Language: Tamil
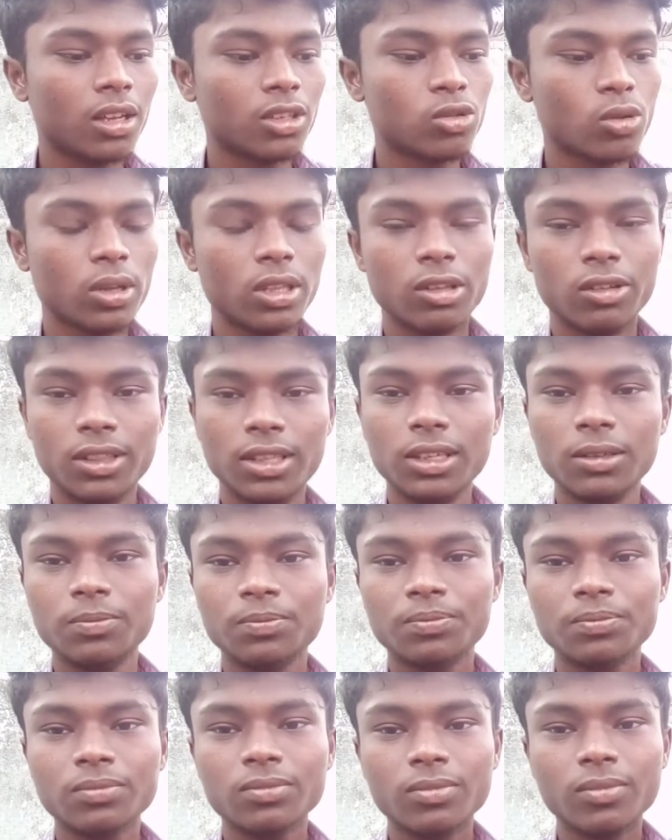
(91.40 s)
ஸோ இது வந்து
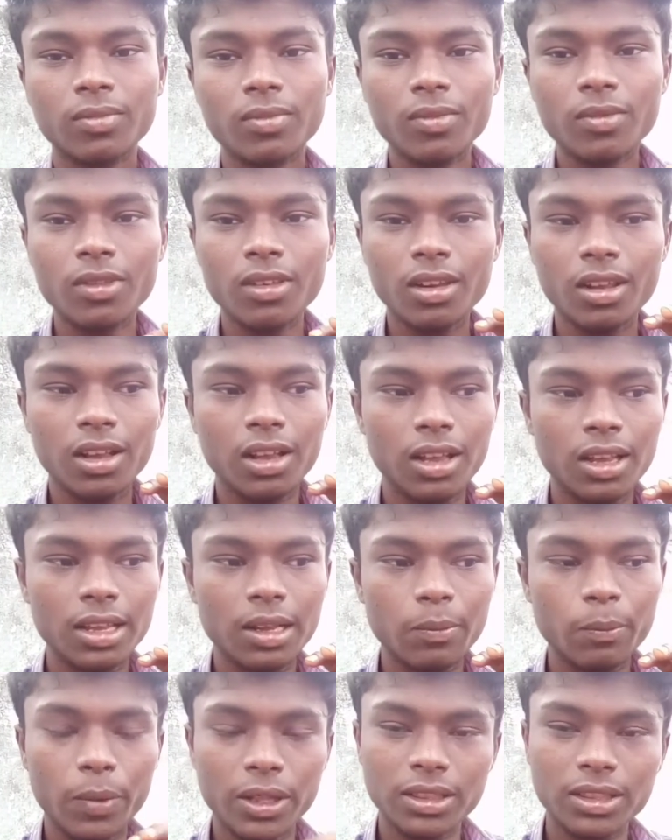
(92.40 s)

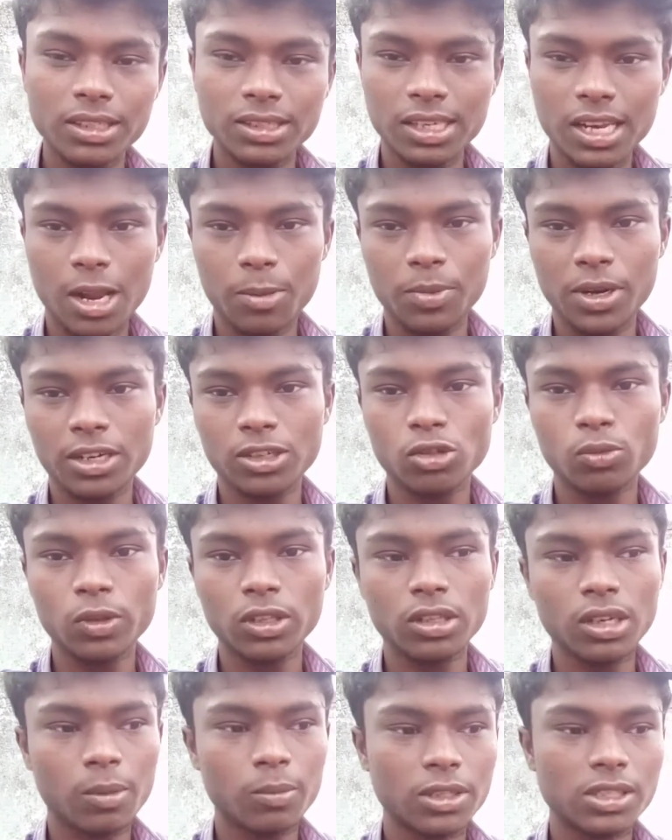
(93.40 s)
மற்ற சில அப்டேட்ஸும்
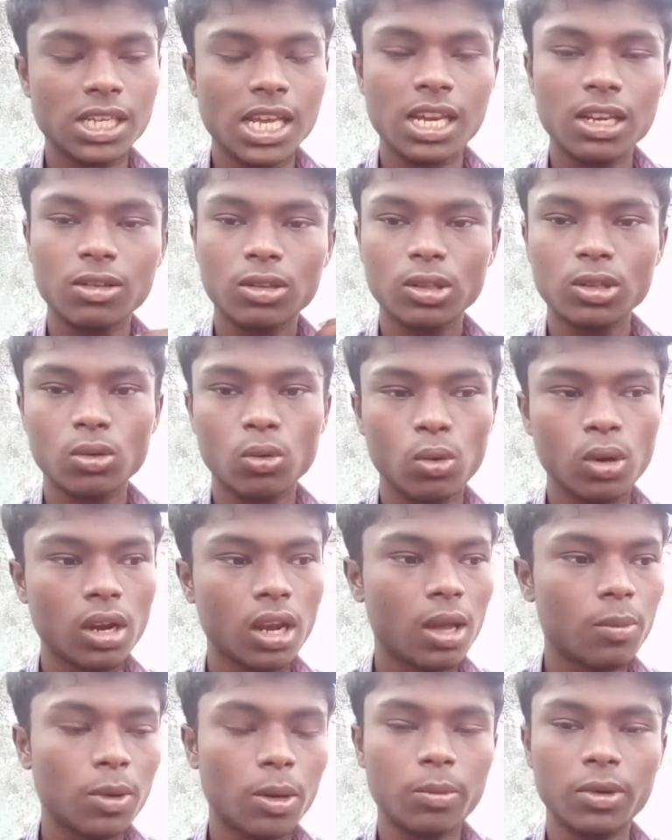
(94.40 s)
வந்து நம்ம சேனலில் வந்து
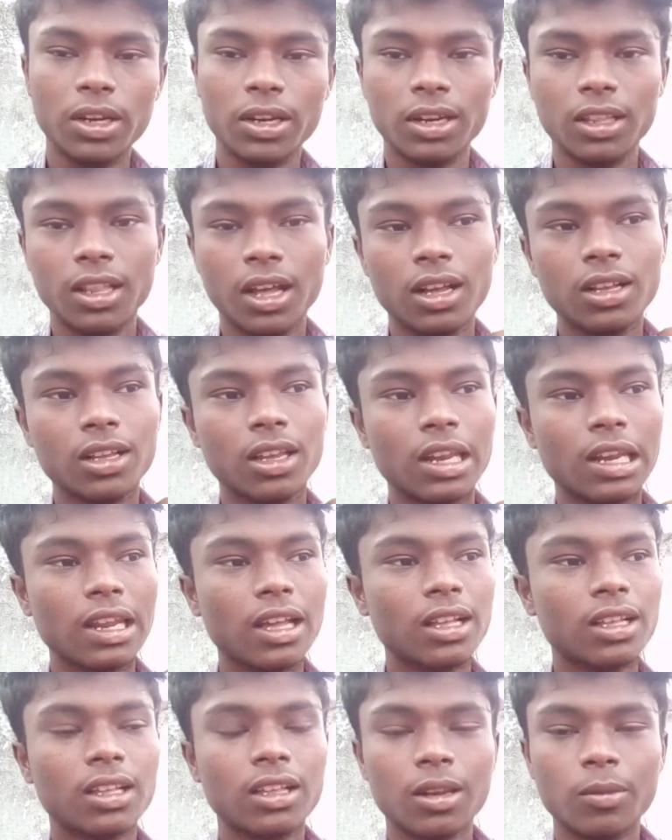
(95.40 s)
கொடுக்கலாம் அப்படின்ட்டு தான் ஏன்னா
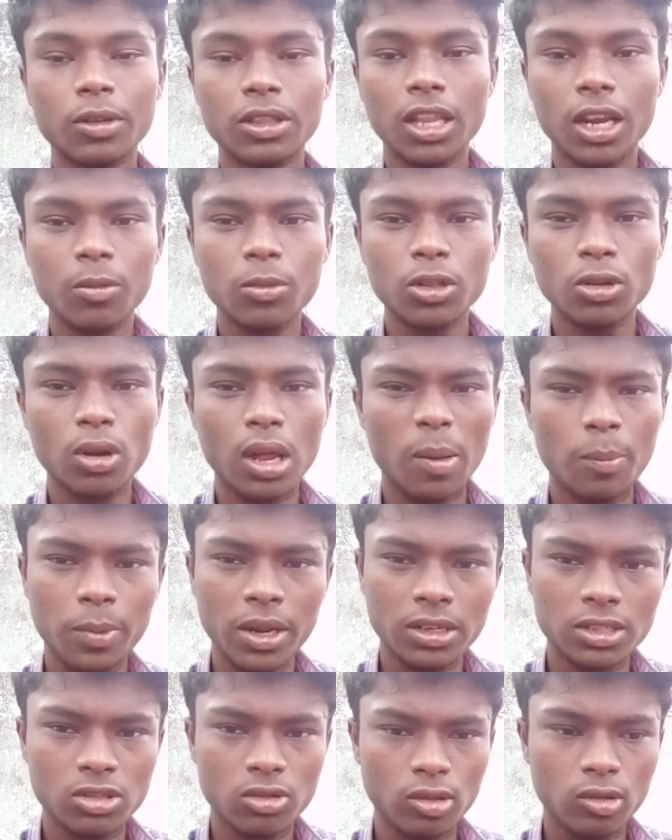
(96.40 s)
நம்ம தளபதியோட
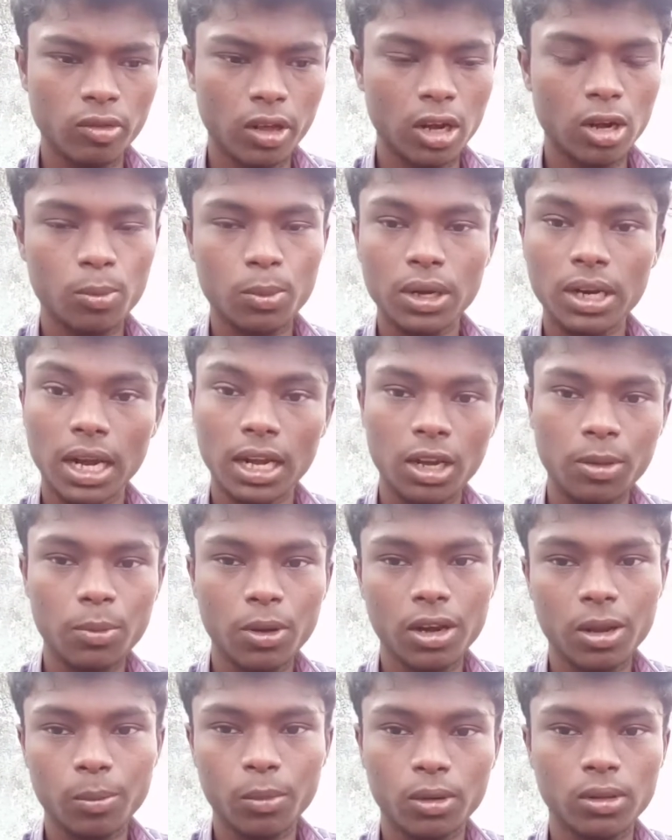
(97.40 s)
அப்டேட்ஸ் வந்து வர்றப்ப
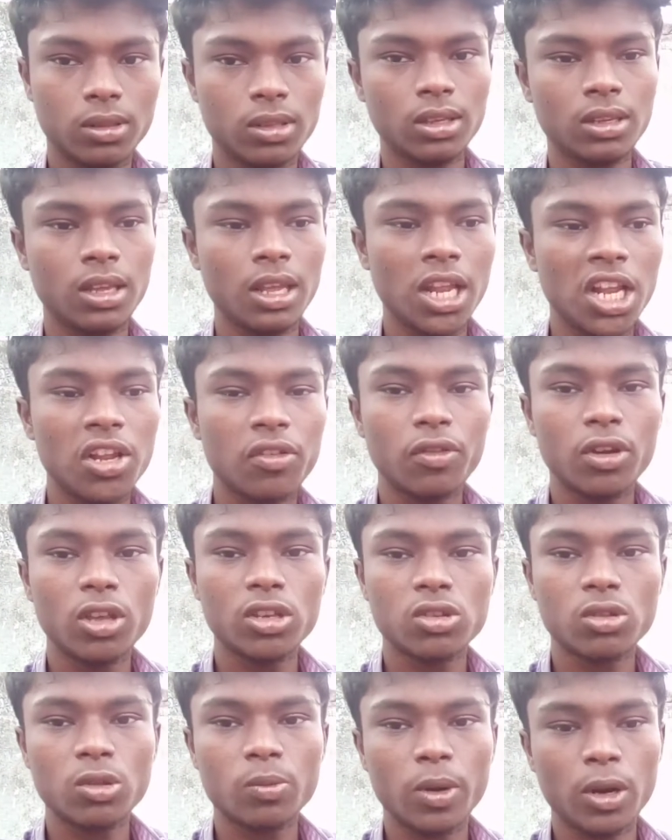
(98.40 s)
கண்டிப்பாக நம்ம வந்து
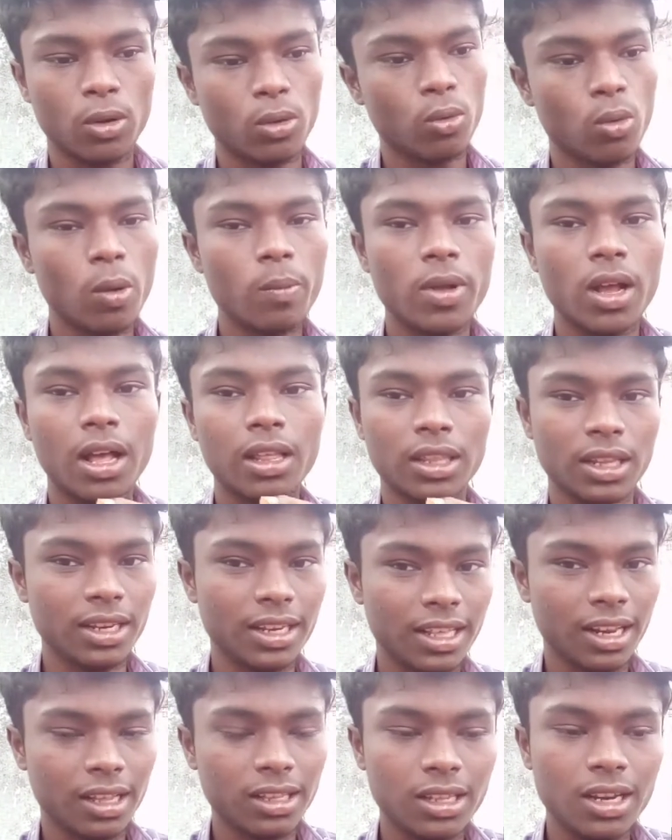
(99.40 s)
வீடியோஸ் வந்து பண்ணுவோம் அதே
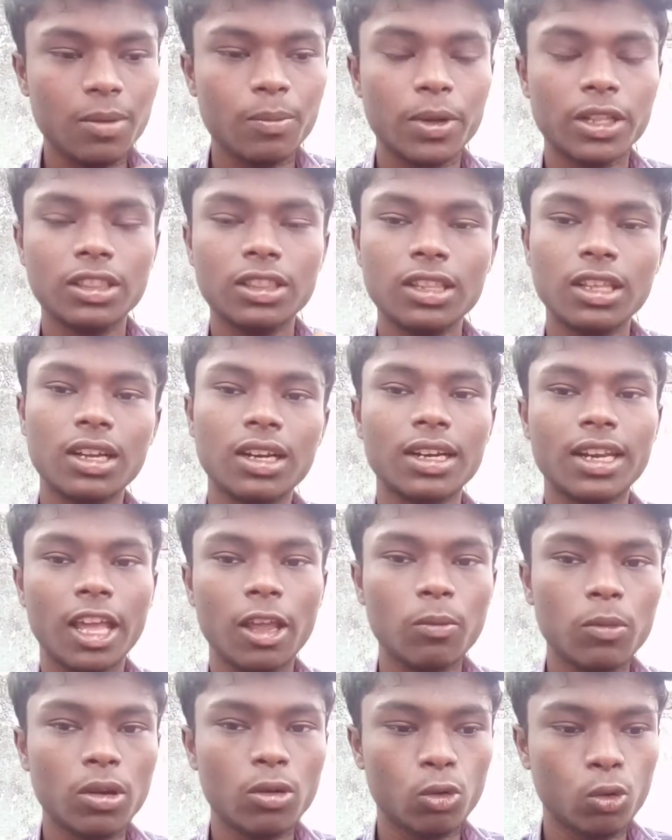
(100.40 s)
நேரத்தில் மற்ற
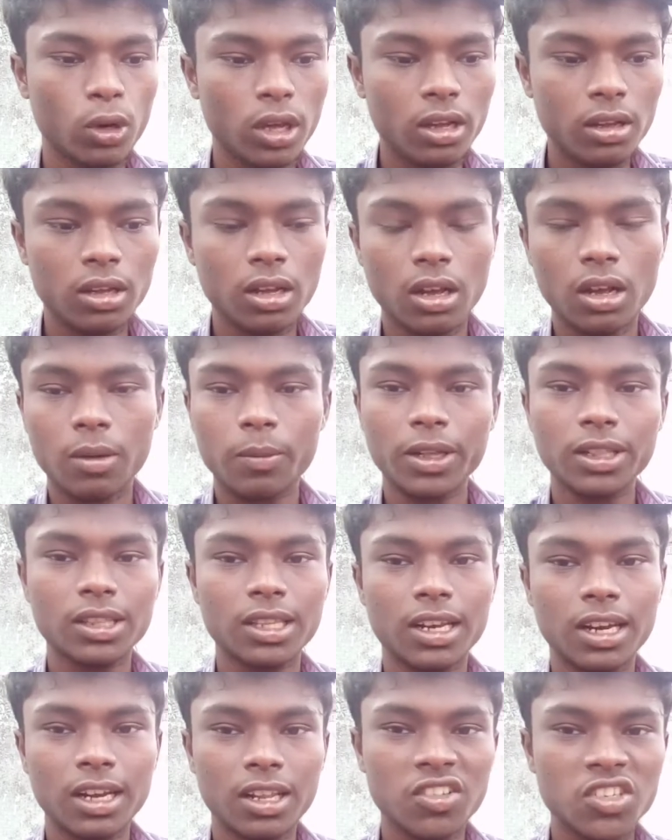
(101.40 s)
டைமில் உள்ள மற்ற
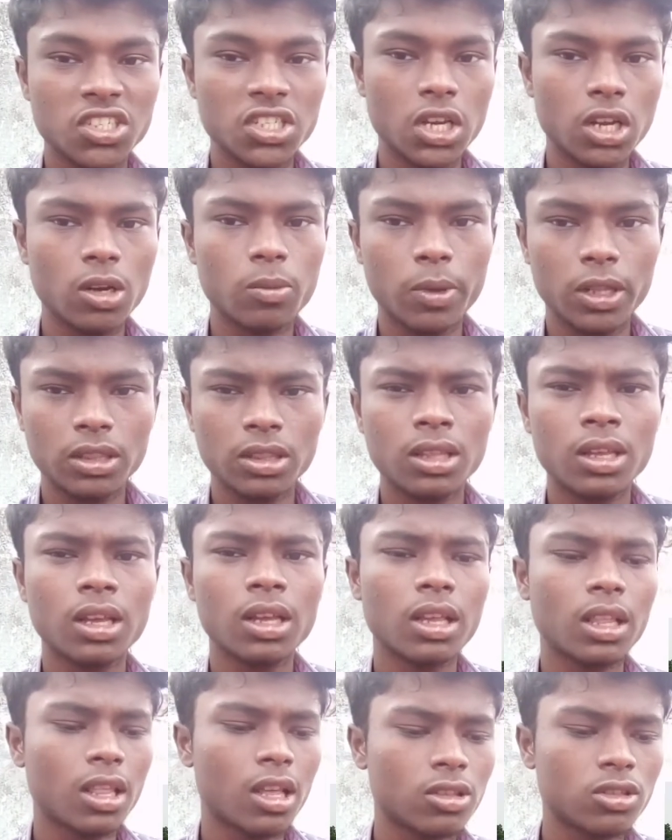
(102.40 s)
நல்ல விஷயங்கள் மற்ற
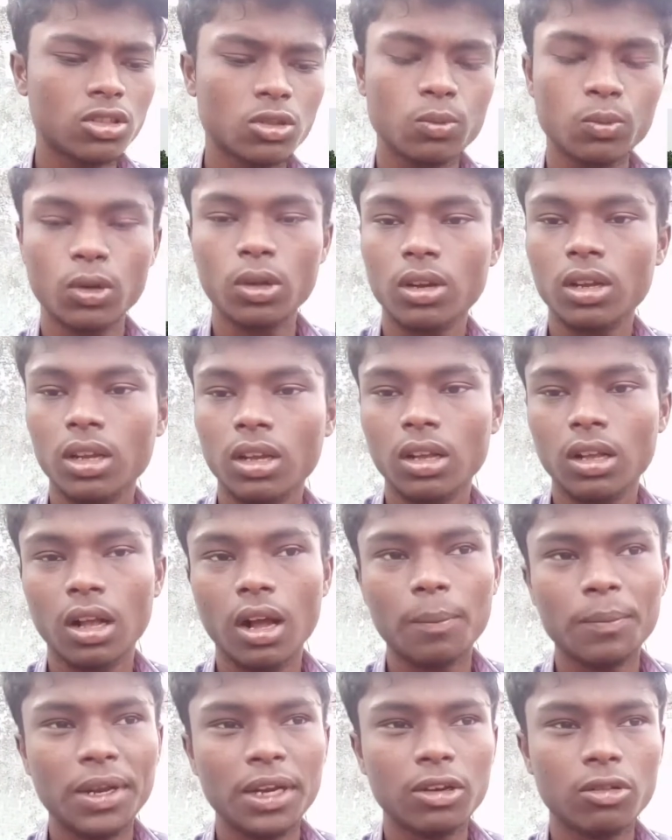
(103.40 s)
ஏதாச்சும் ஒரு
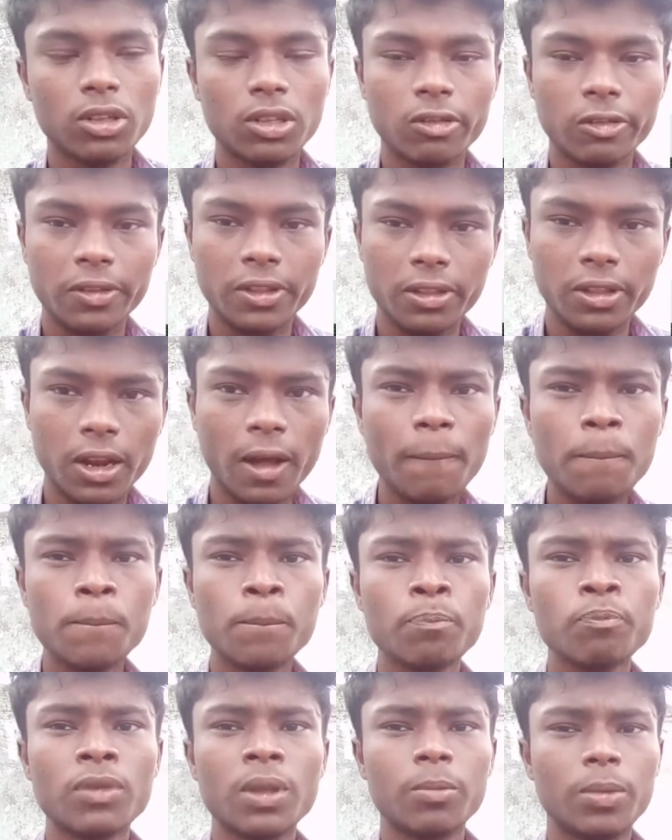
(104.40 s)
அப்டேட் வந்து வந்ததுன்னா
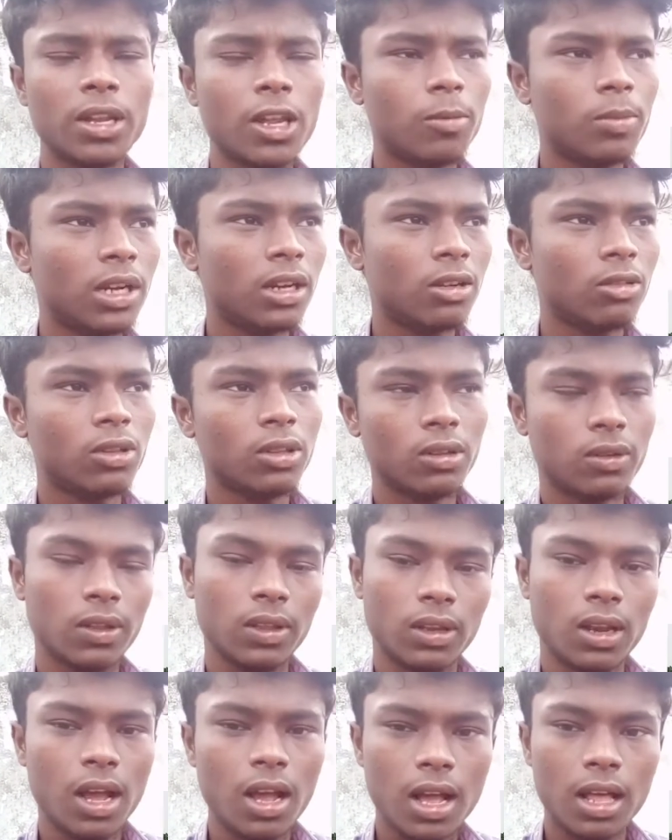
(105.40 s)
பெரிய அப்டேட் வந்து
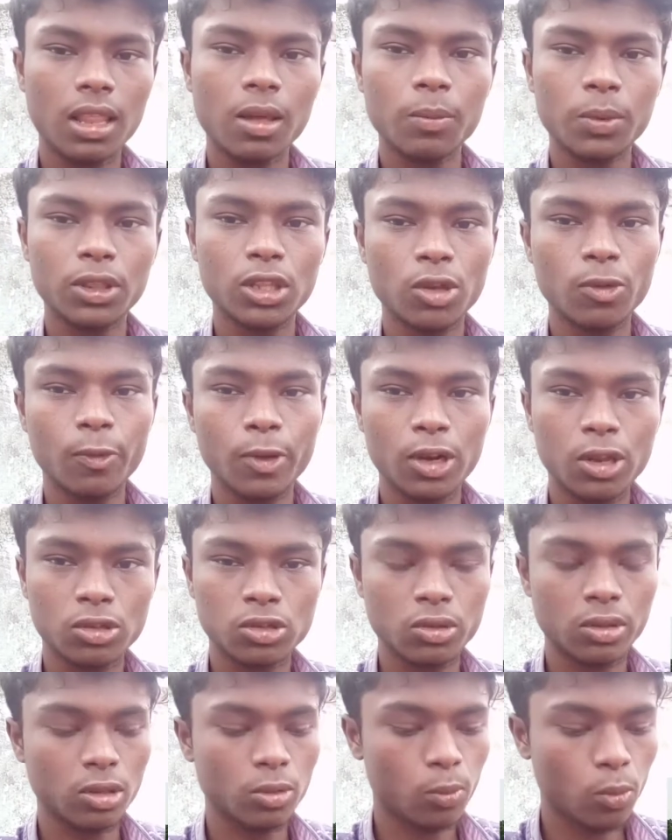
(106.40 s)
வந்ததுன்னா அதை பற்றியும்
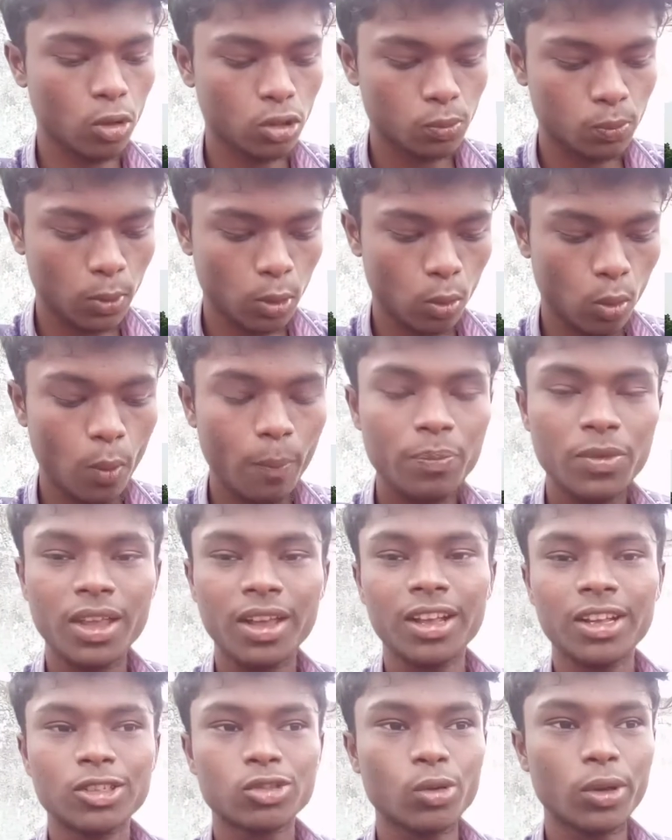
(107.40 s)
வீடியோஸ் வந்து போஸ்ட் பண்ணுவோம்
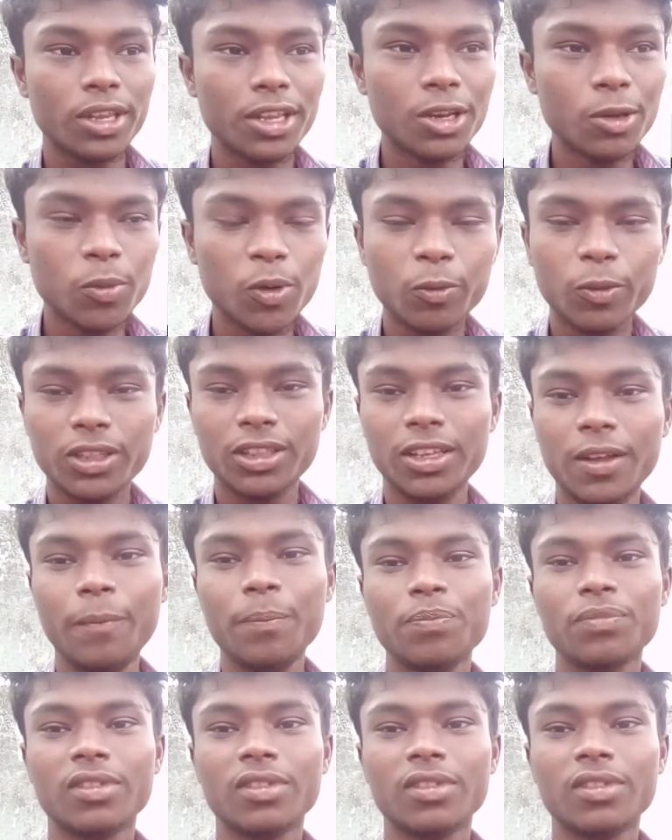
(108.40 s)
ஸோ இன்னமும் வந்து